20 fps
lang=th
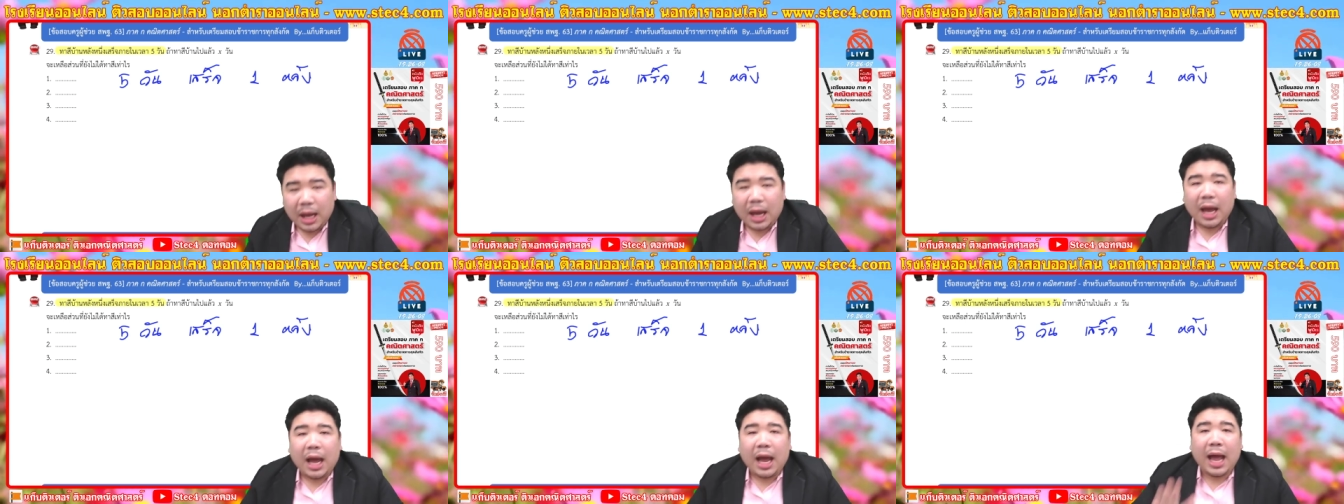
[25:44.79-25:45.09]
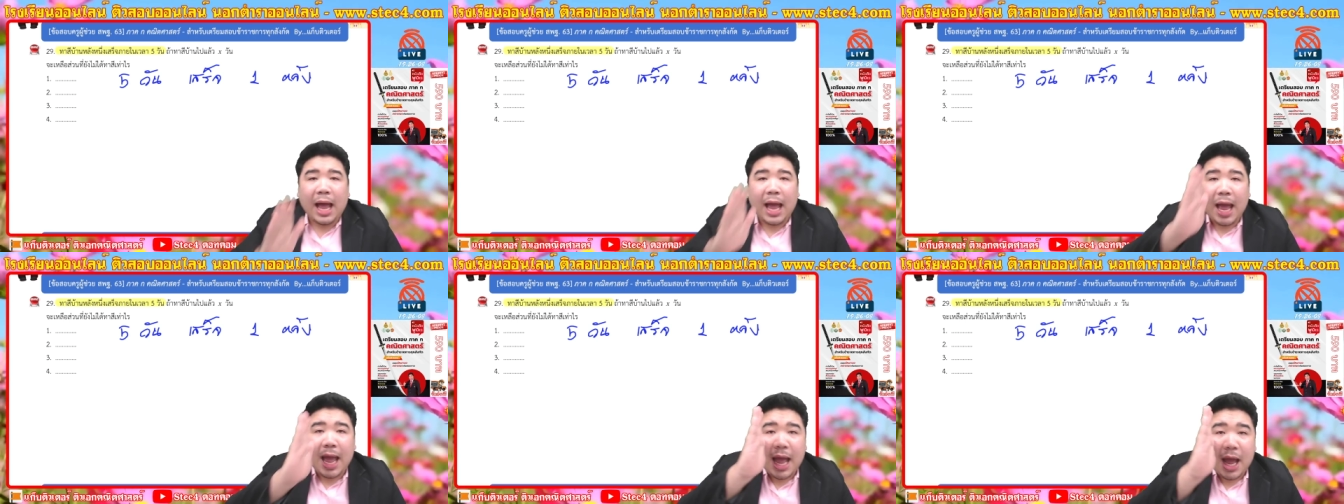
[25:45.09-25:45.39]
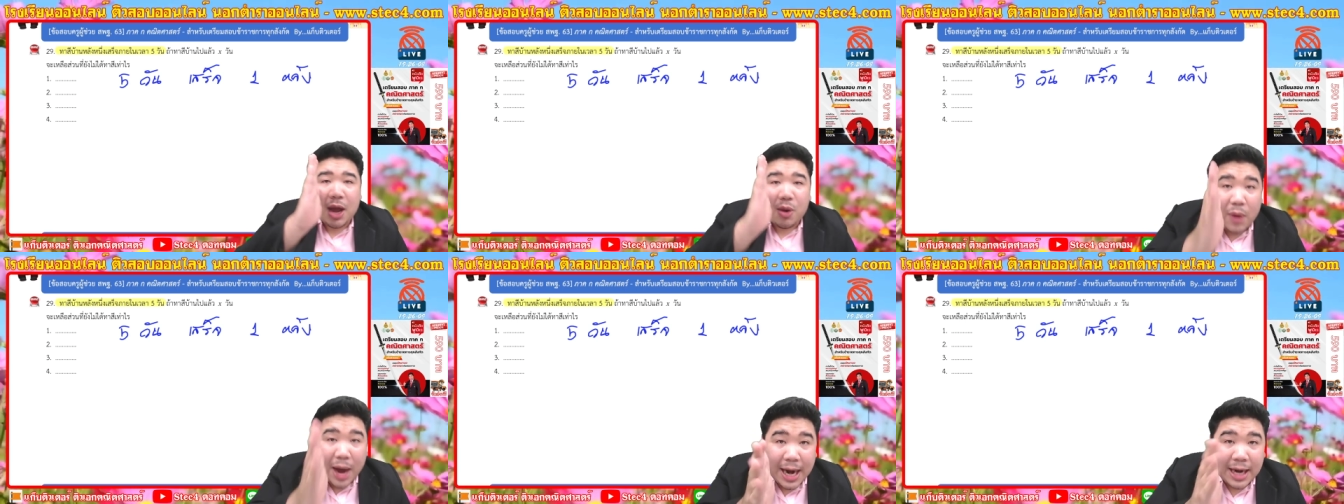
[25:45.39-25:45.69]

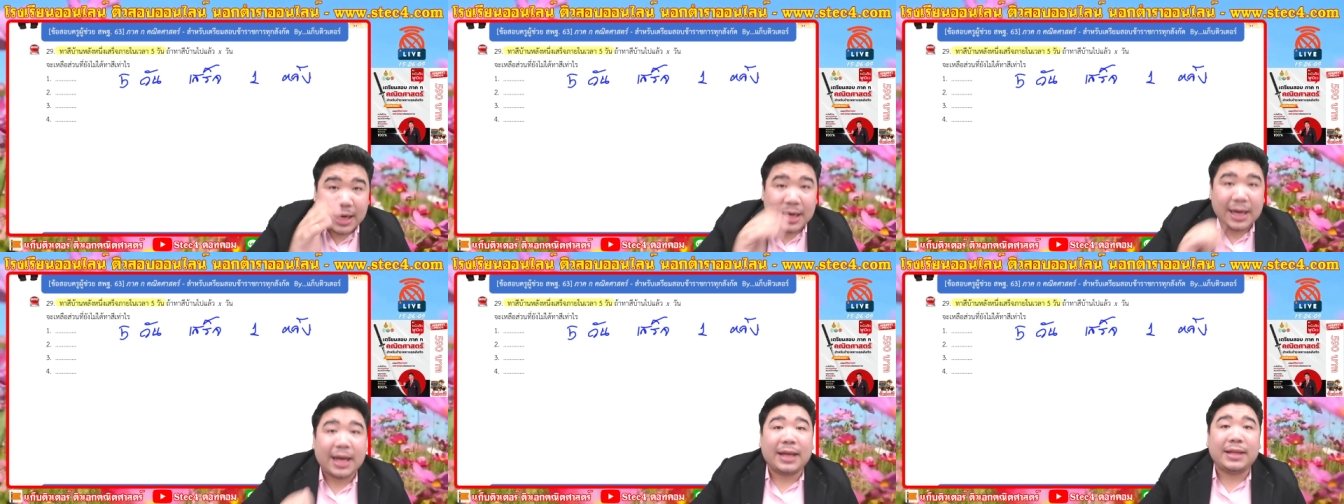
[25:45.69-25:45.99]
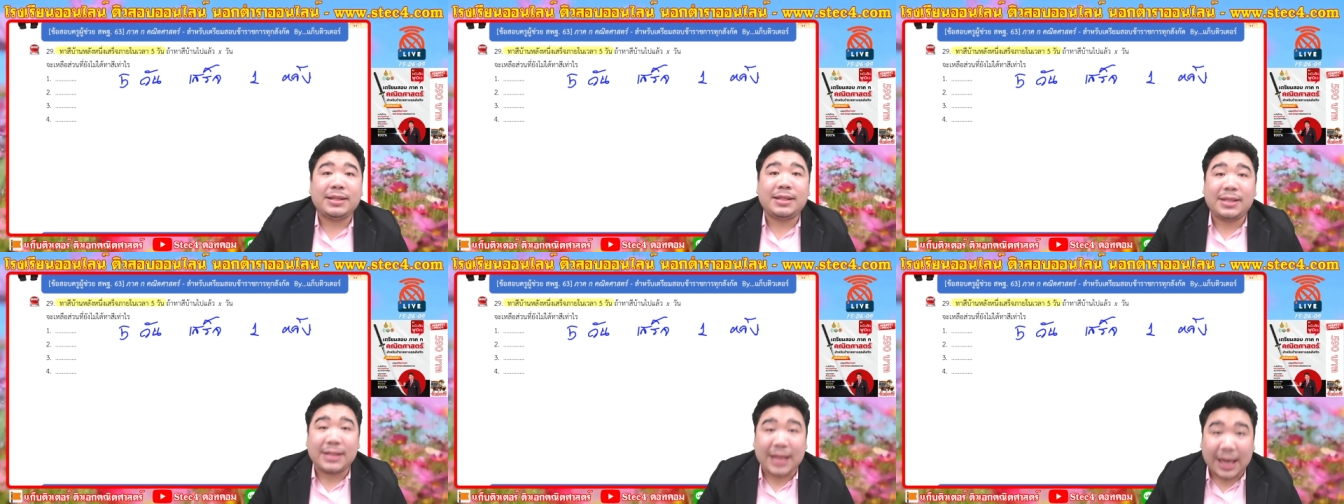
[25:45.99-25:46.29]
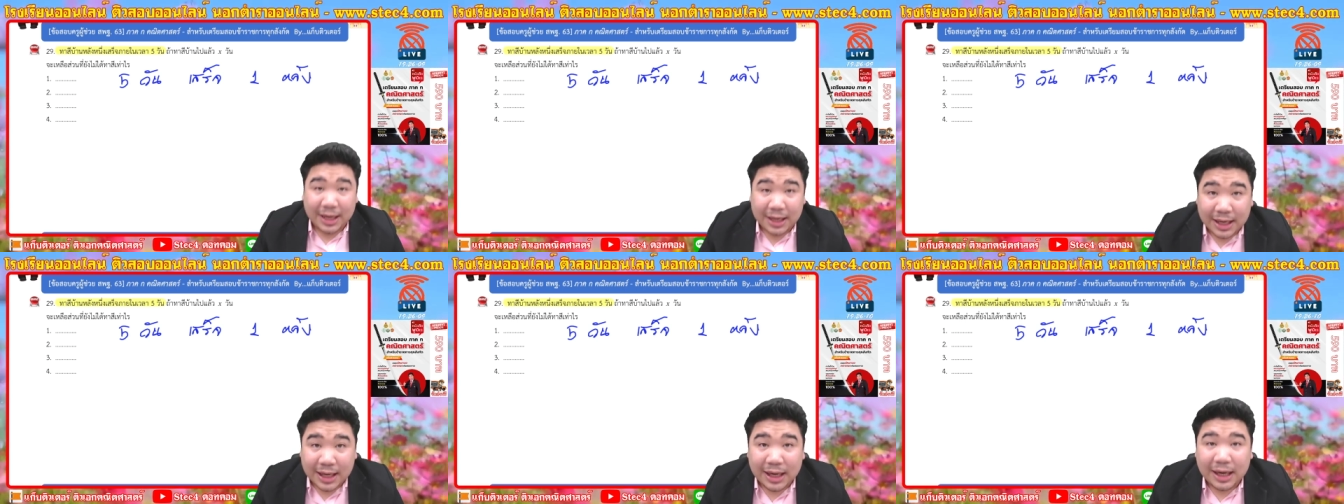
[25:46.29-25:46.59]
5 วันเนี่ยเสร็
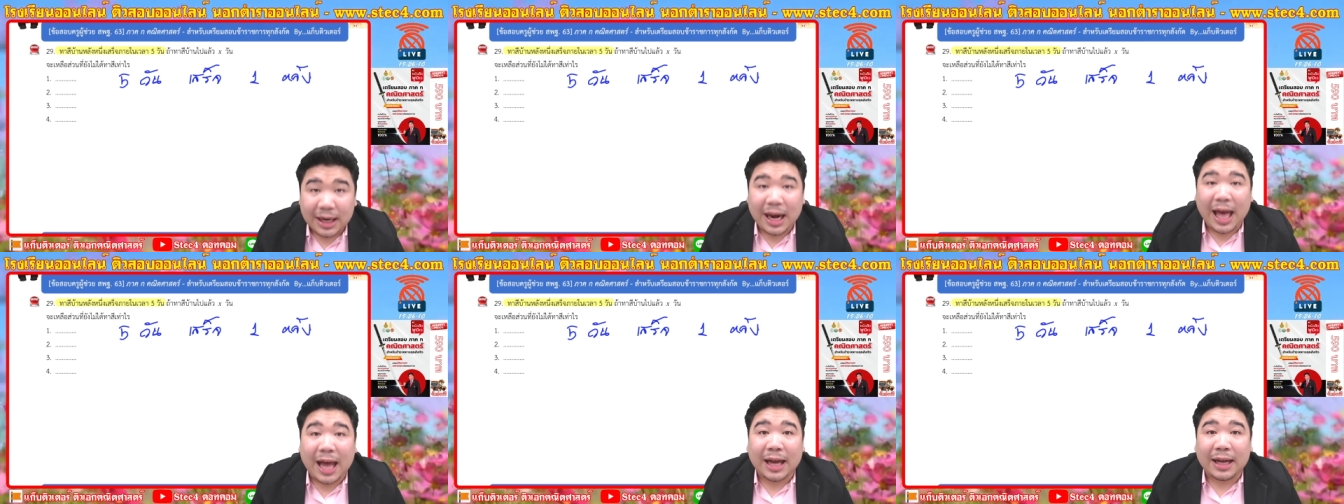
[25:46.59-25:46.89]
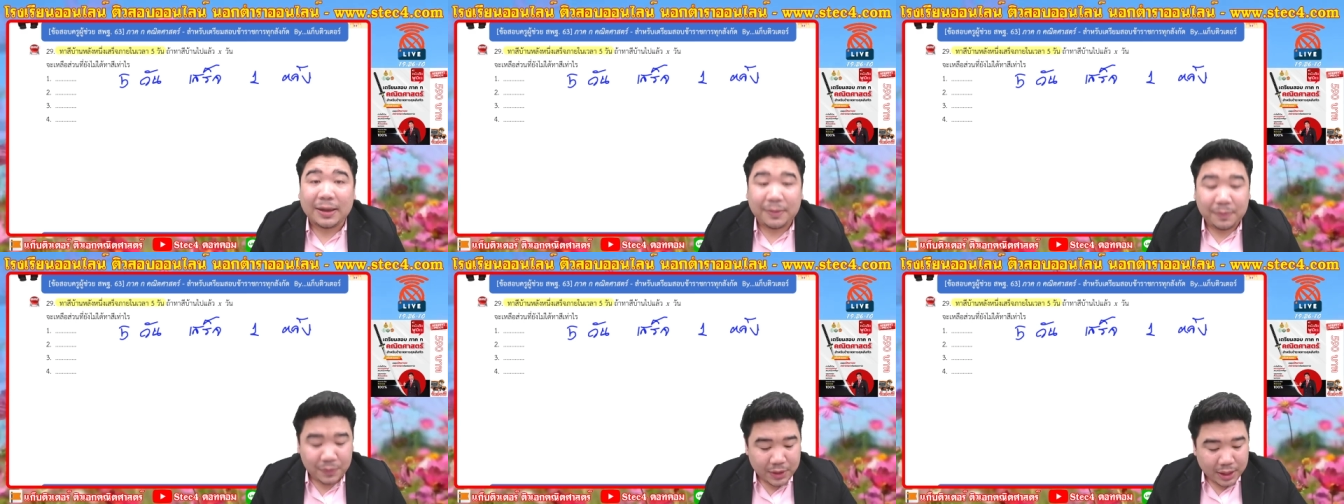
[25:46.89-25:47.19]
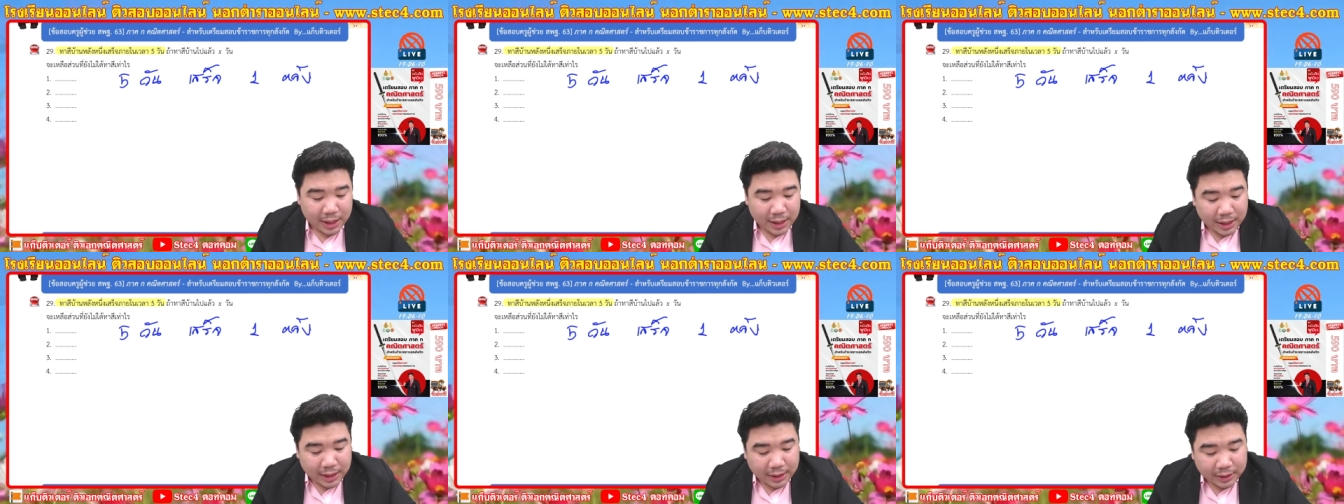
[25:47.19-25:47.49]
จหนึ่งหลัง
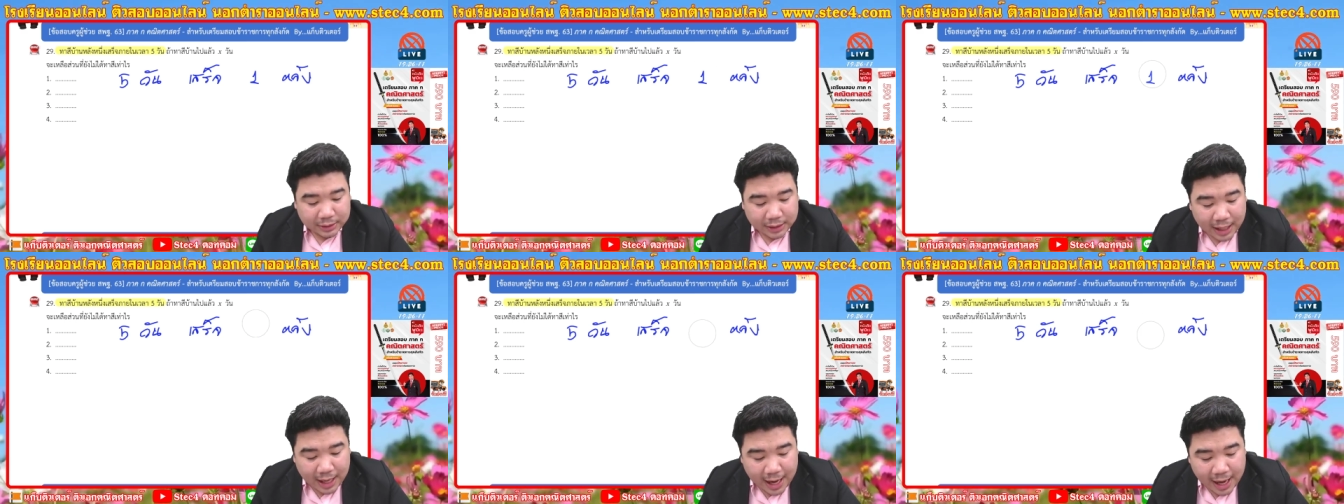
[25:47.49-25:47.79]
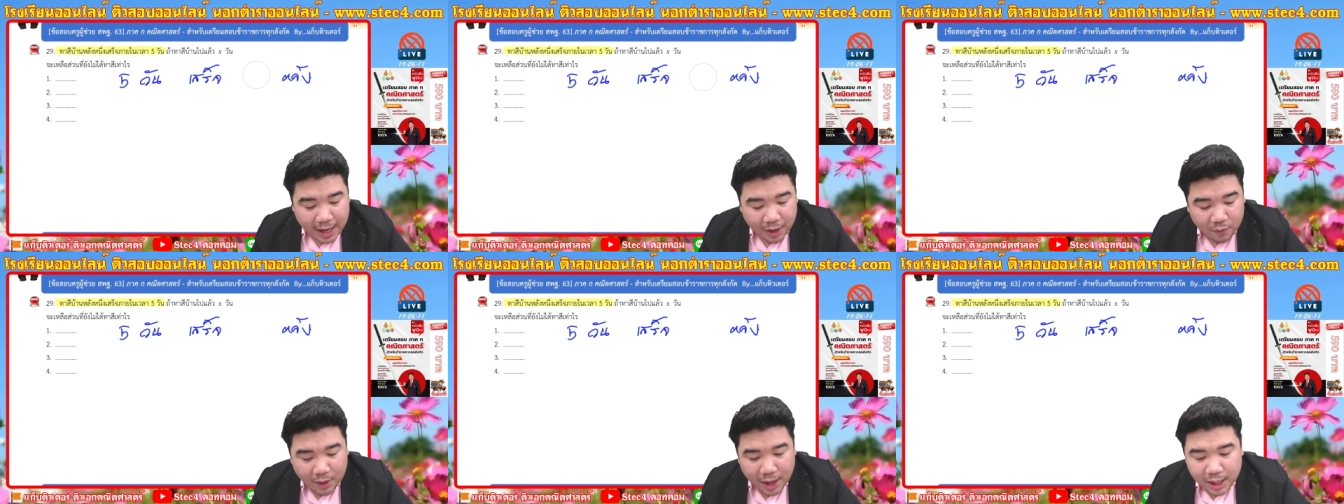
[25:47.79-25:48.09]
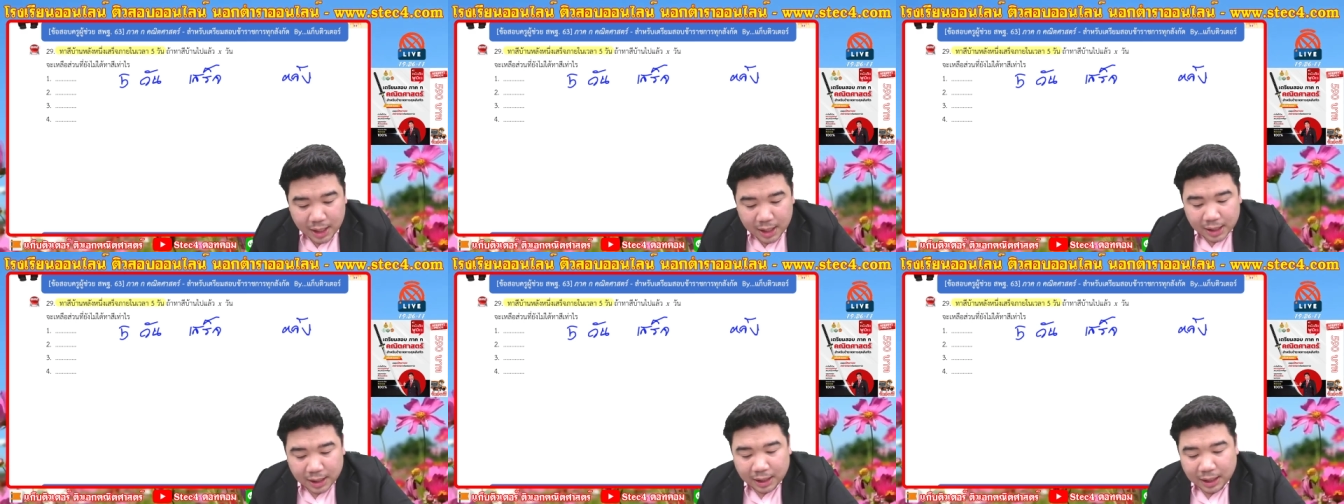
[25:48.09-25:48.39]
แสดงว่า
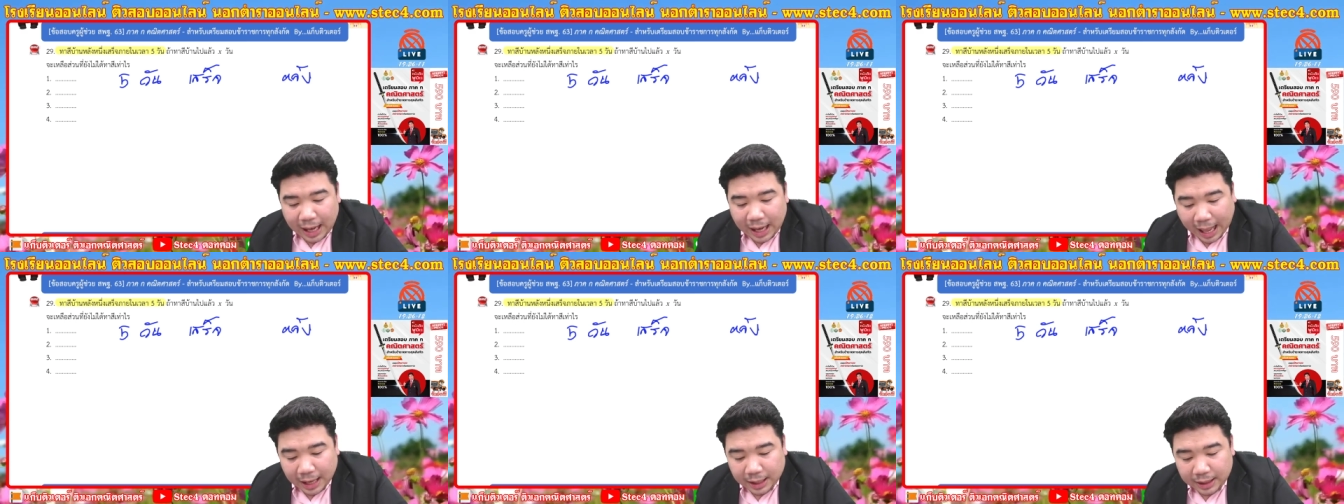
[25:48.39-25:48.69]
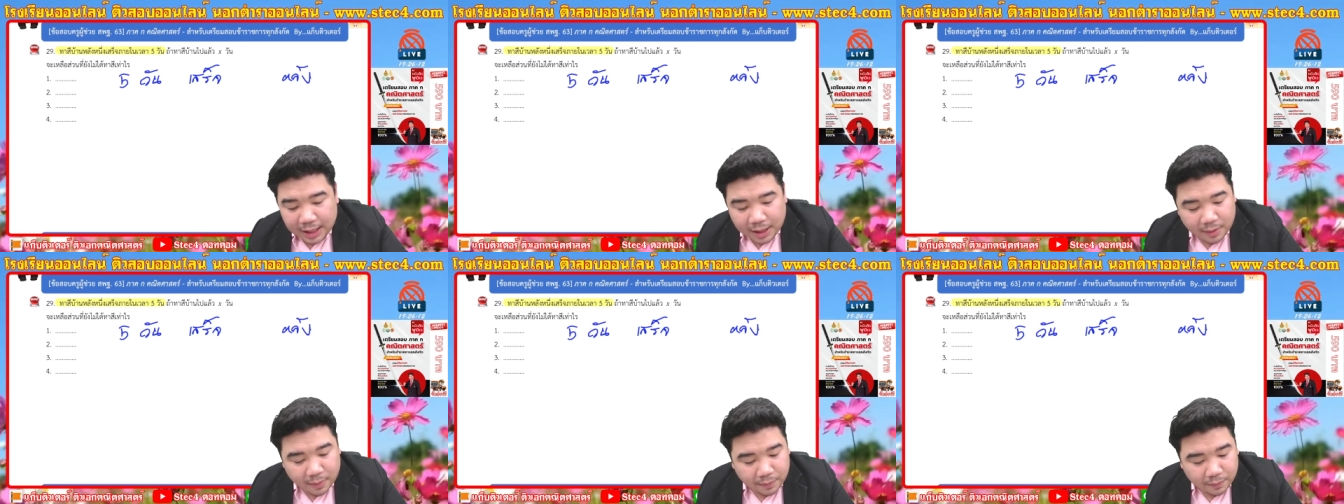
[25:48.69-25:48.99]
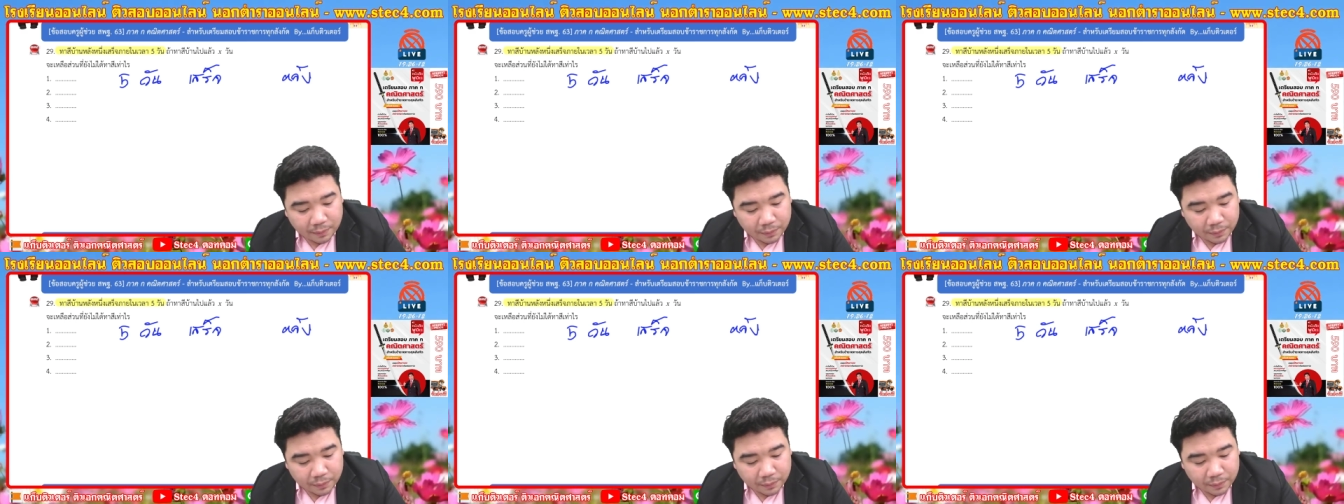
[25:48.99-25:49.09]
หนึ่งหลังเนี่ย